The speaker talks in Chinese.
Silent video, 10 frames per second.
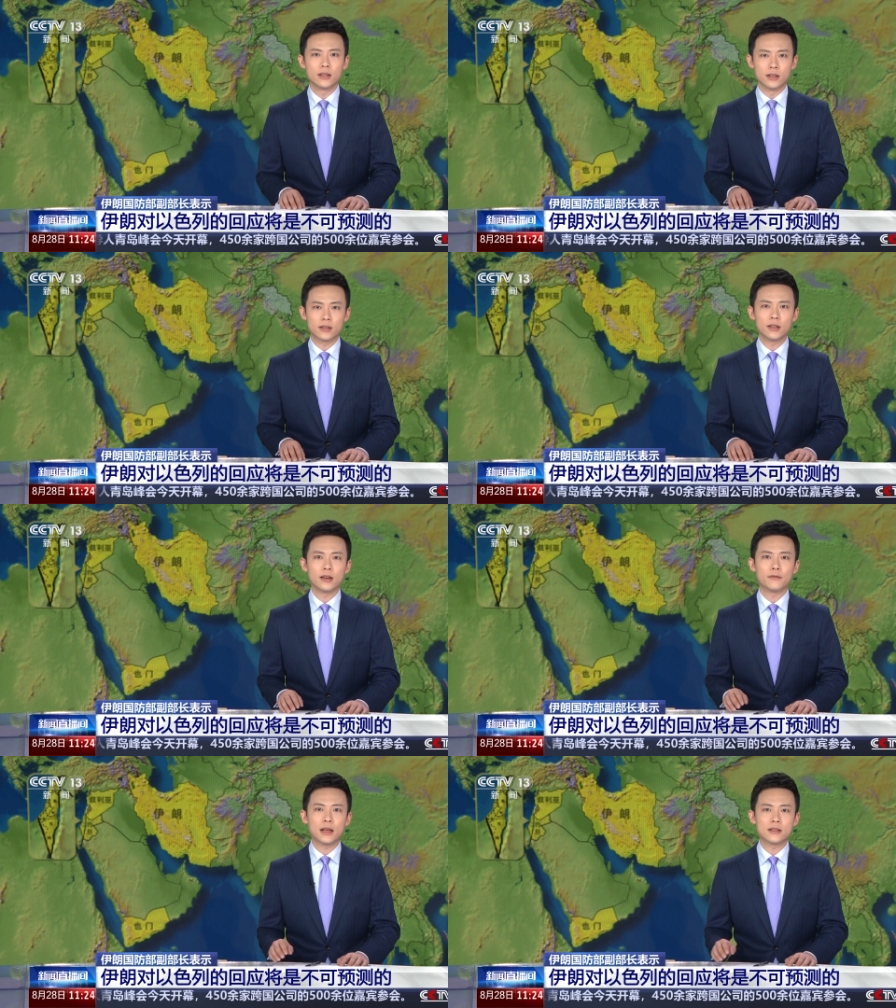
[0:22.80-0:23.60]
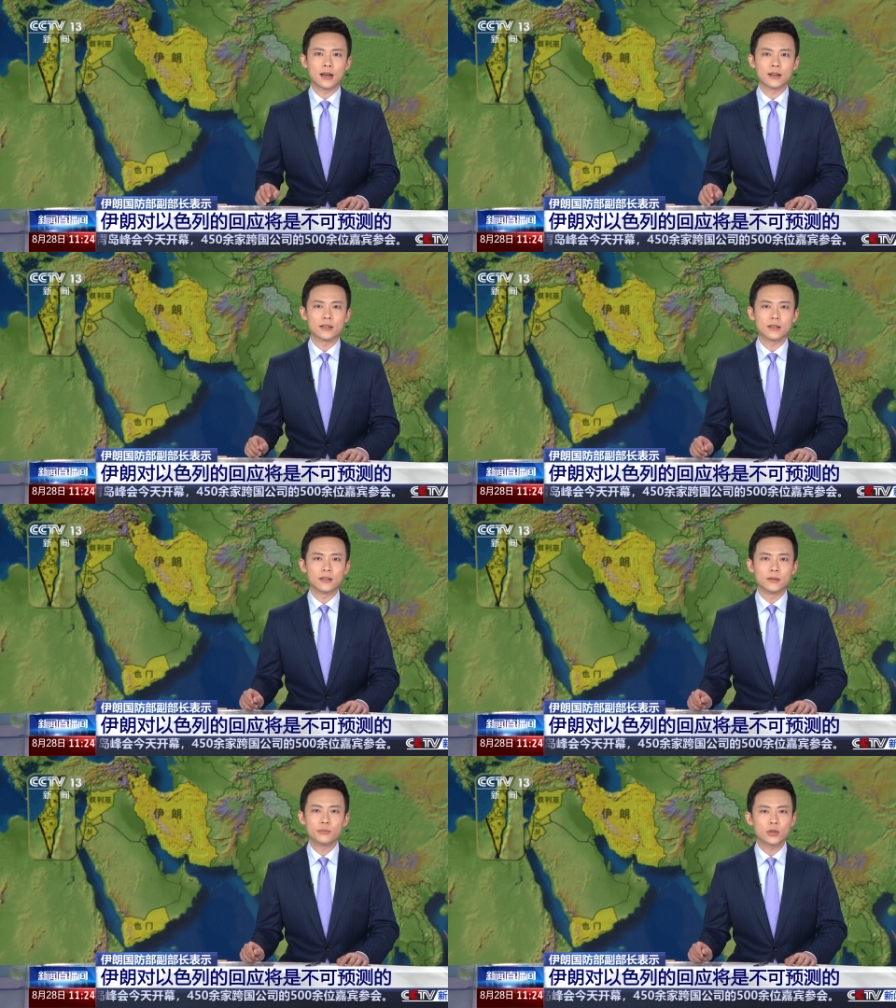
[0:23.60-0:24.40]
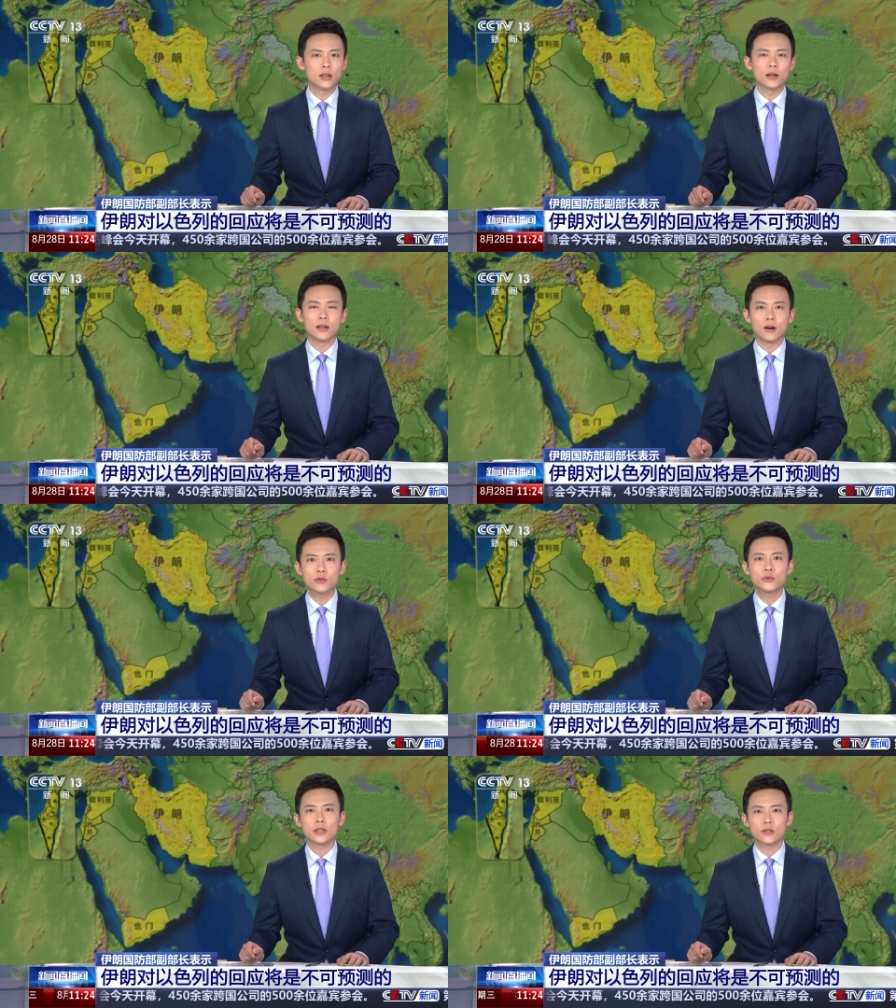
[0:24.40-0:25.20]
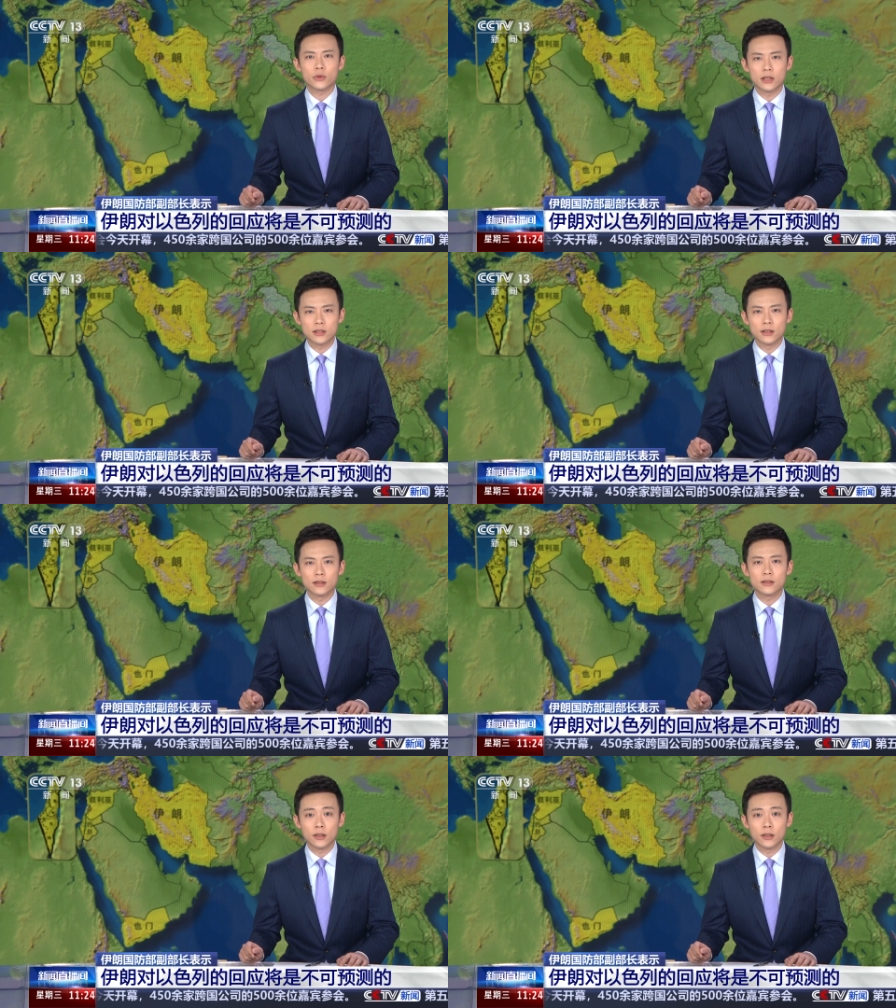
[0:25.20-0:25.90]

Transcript: 以色列犯下了一个不可饶恕的罪行。